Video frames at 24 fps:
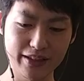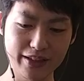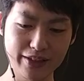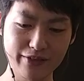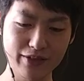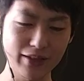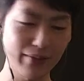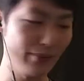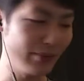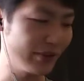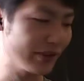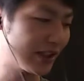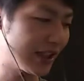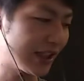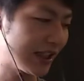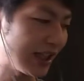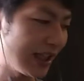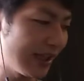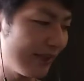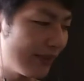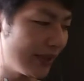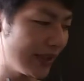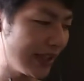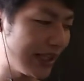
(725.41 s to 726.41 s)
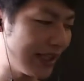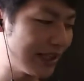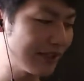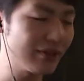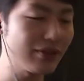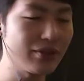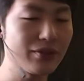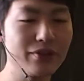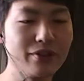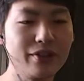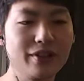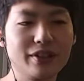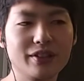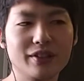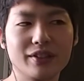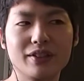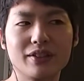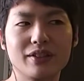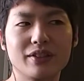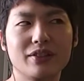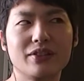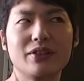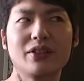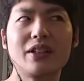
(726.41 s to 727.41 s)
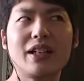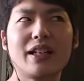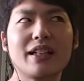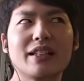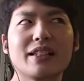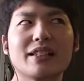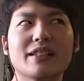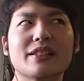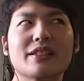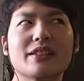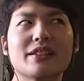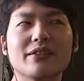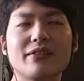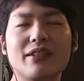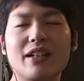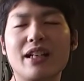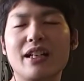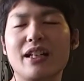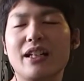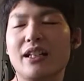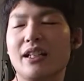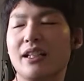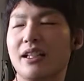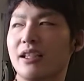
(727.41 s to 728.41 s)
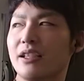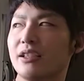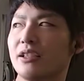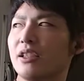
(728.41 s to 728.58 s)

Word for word: 自分はもうだからあんまりアルトコインの話は